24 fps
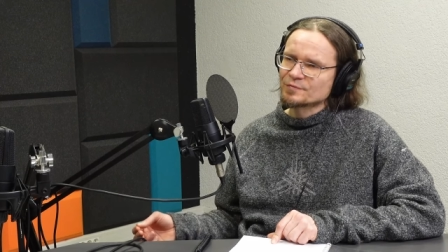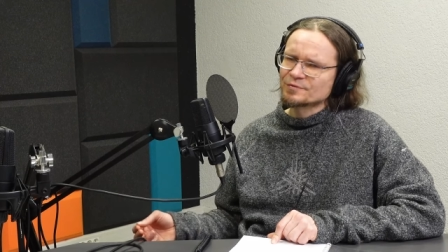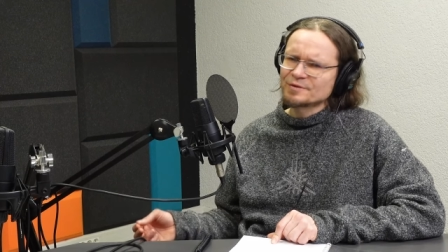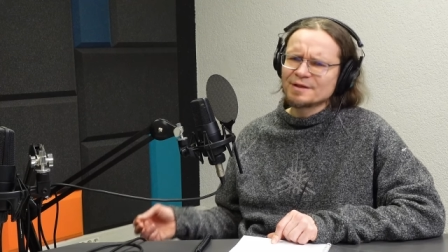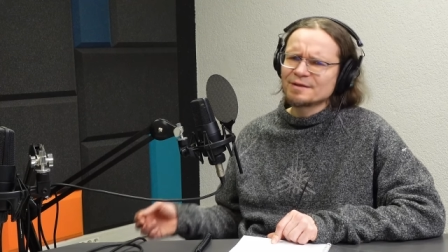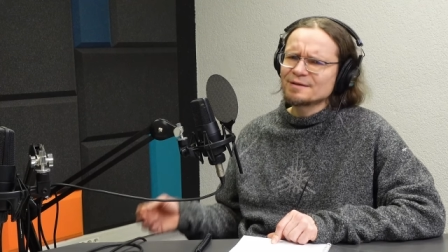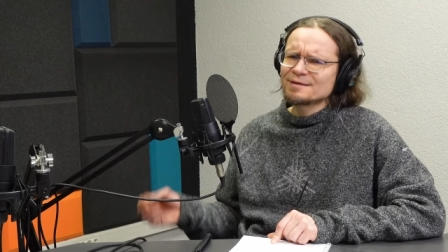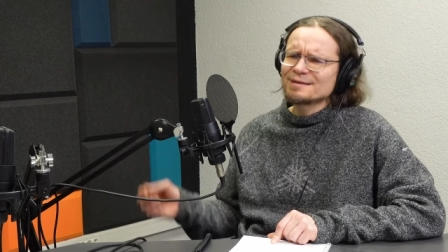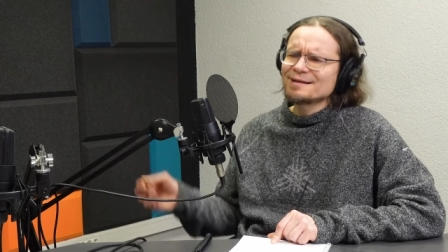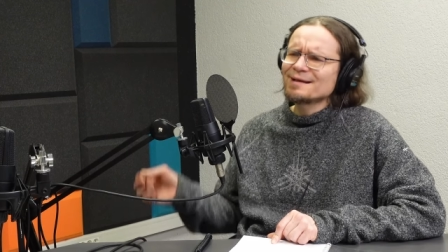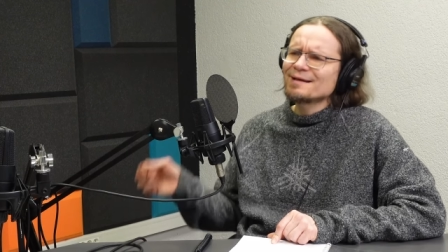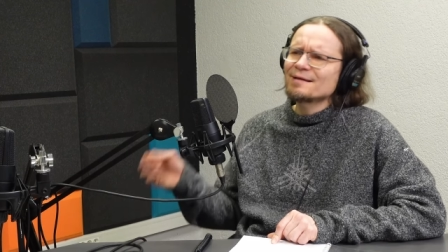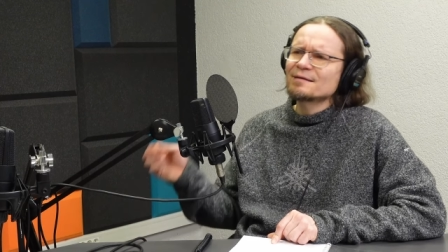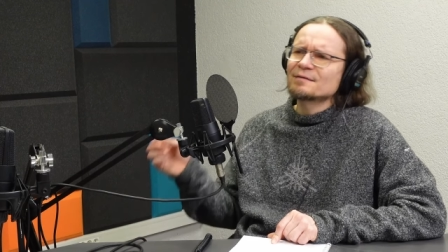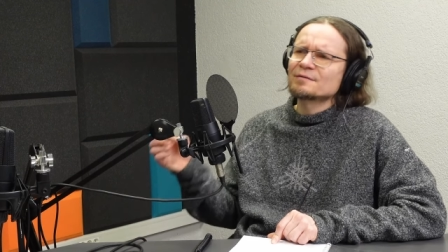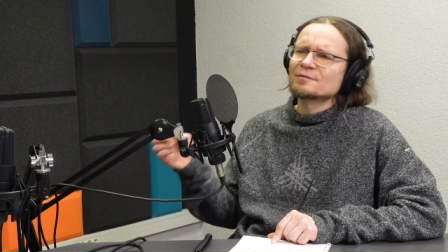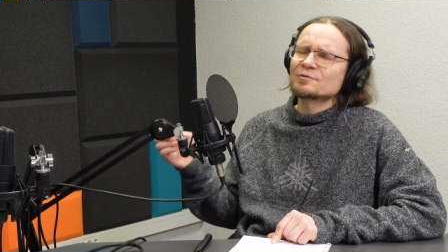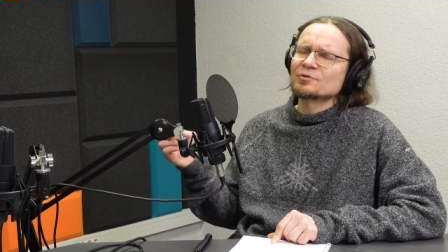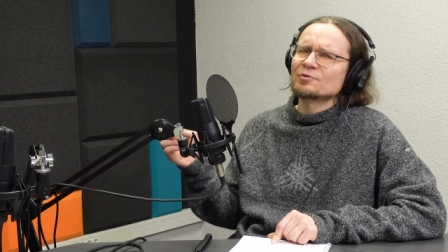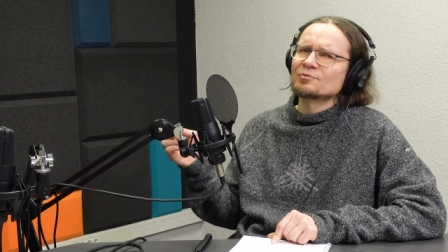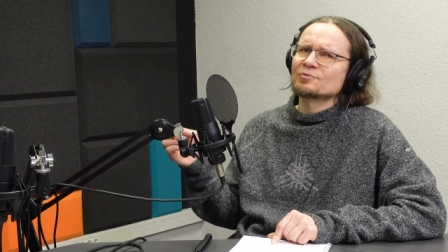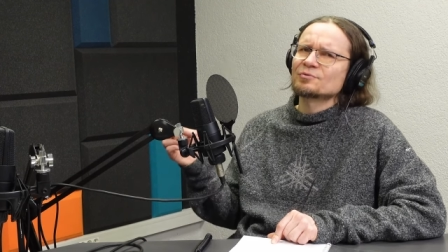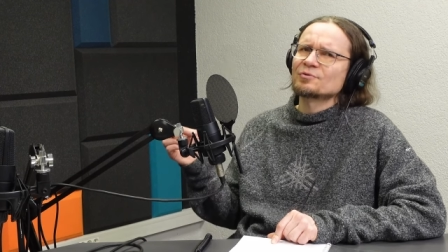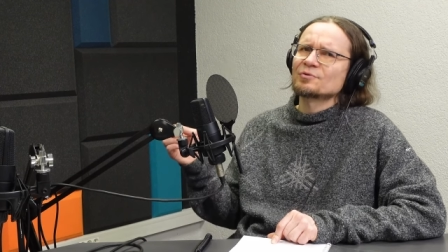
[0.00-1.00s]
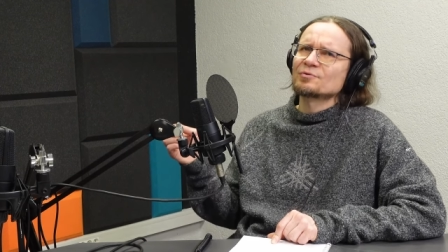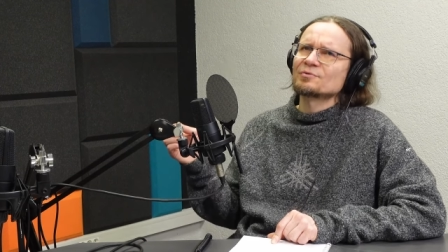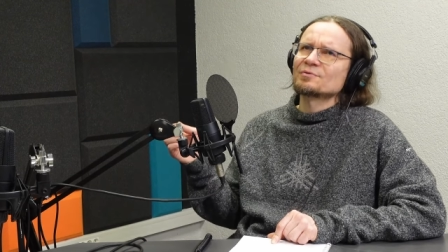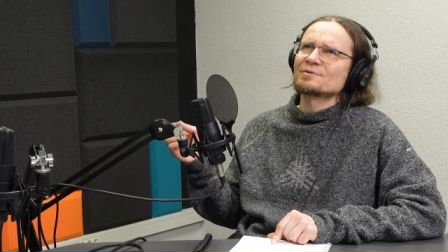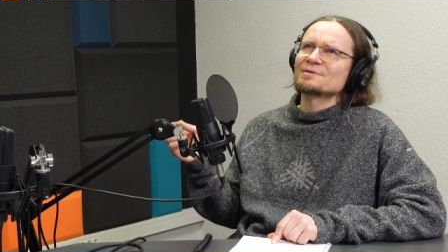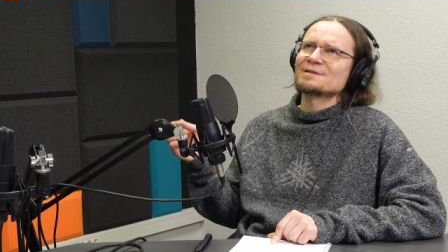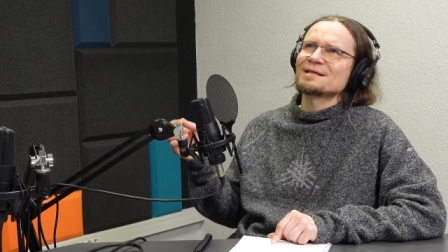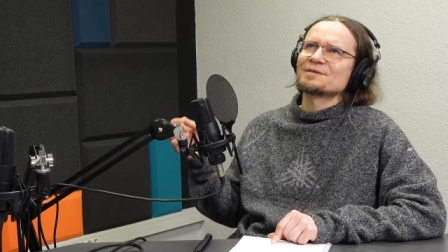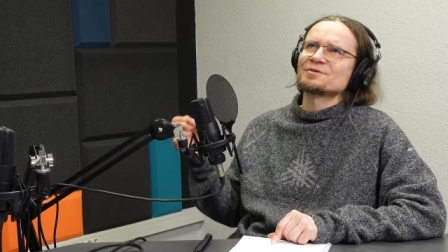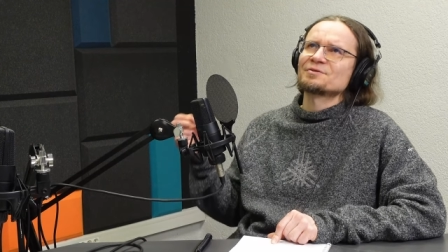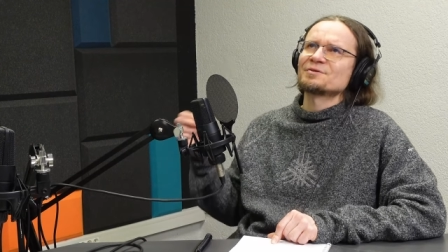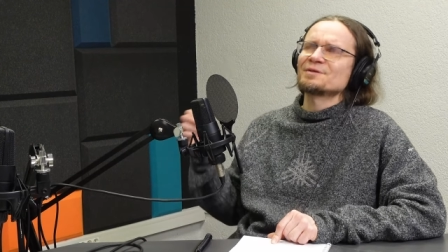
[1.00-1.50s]
Nie, nie, to, to, to
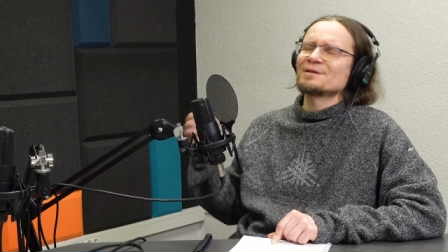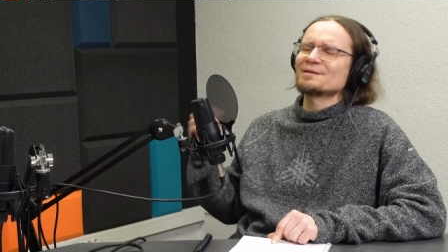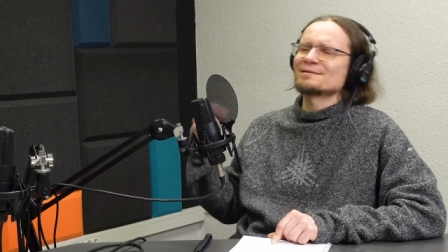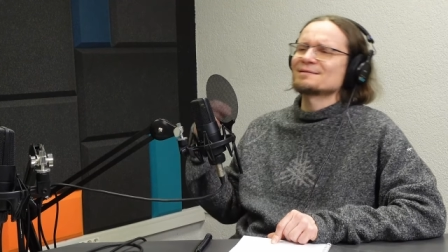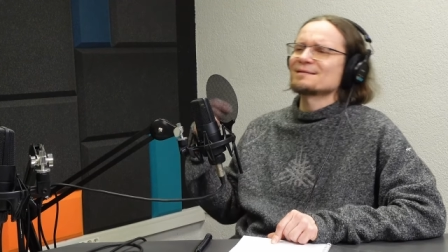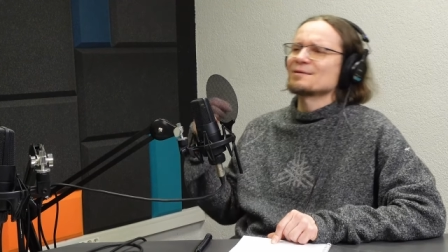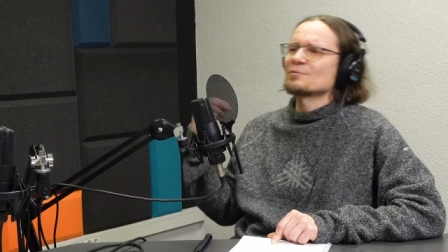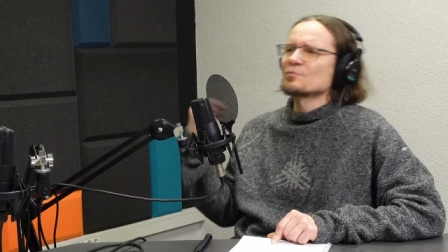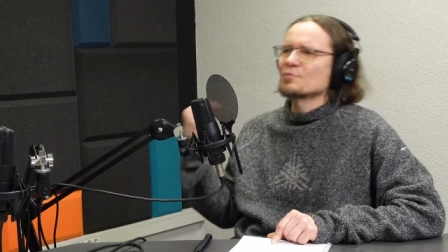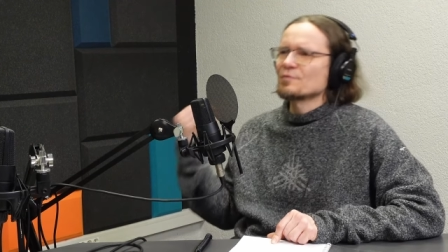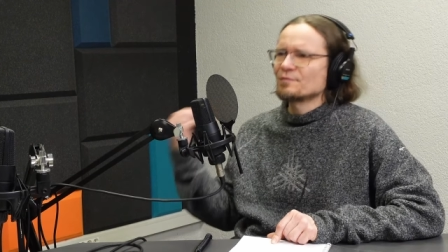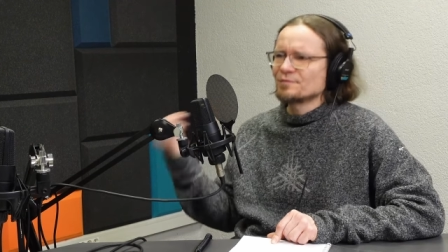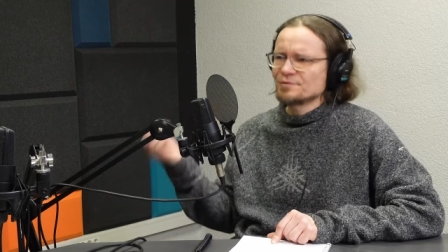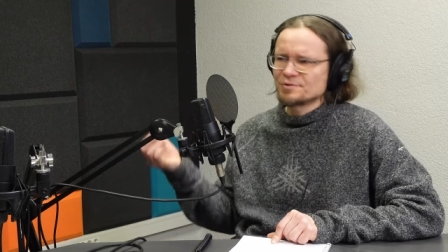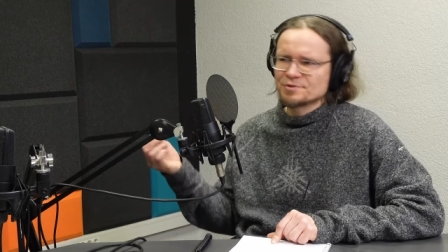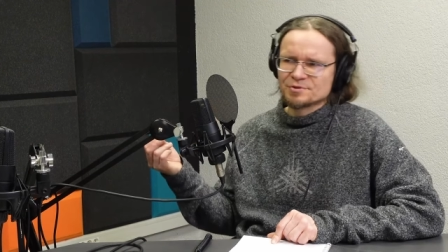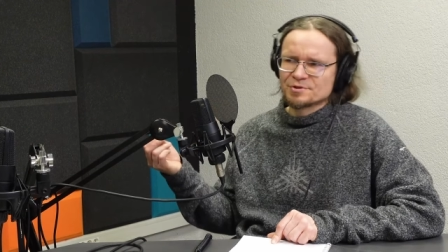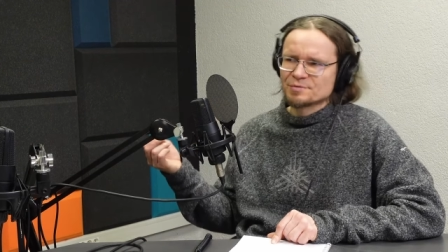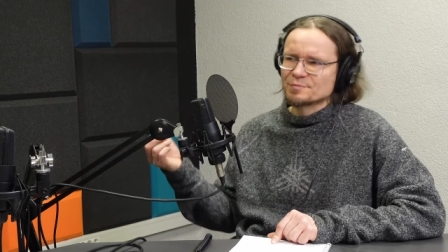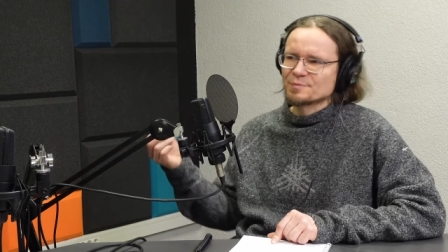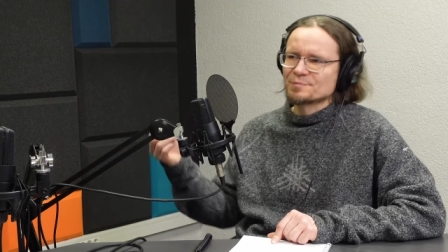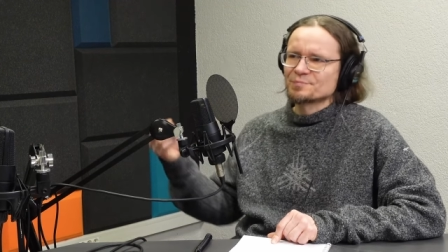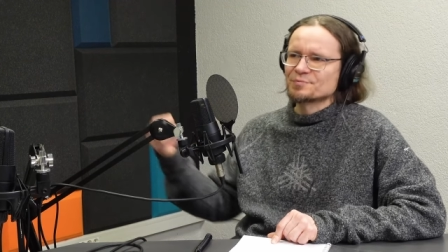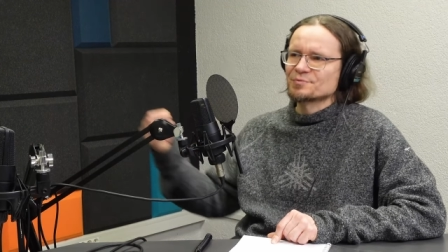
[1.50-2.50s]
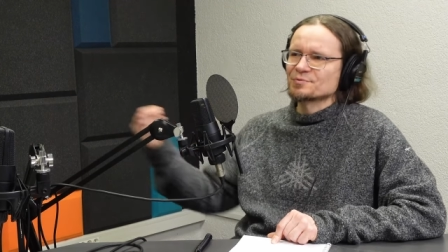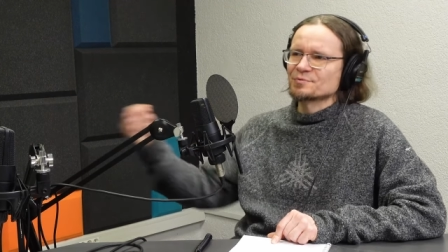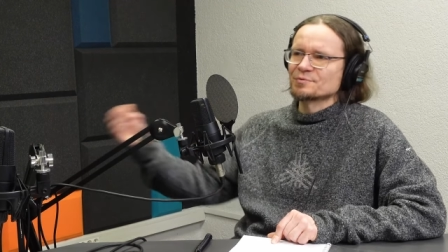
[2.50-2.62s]
znaczy nie całkowicie, żeby